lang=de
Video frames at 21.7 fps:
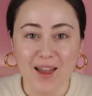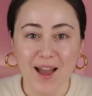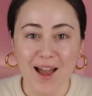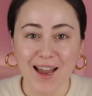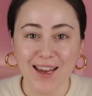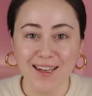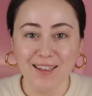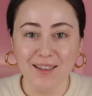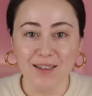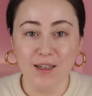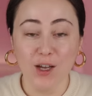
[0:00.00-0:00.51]

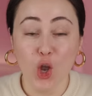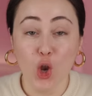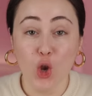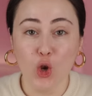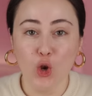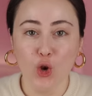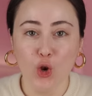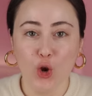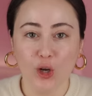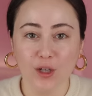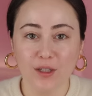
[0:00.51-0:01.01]
eine
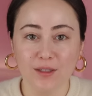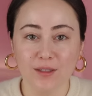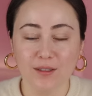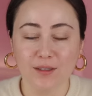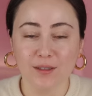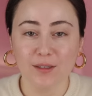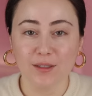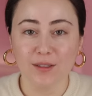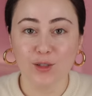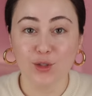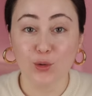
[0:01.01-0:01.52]

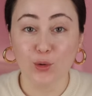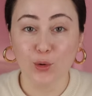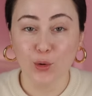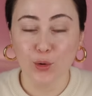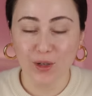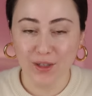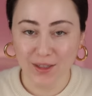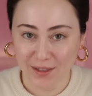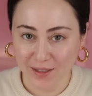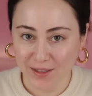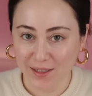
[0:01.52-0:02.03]
neue
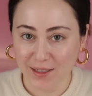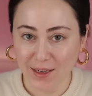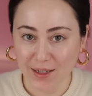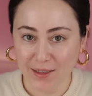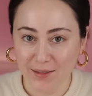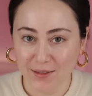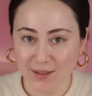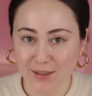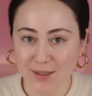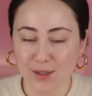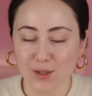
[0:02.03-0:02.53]
Drogeriereihe,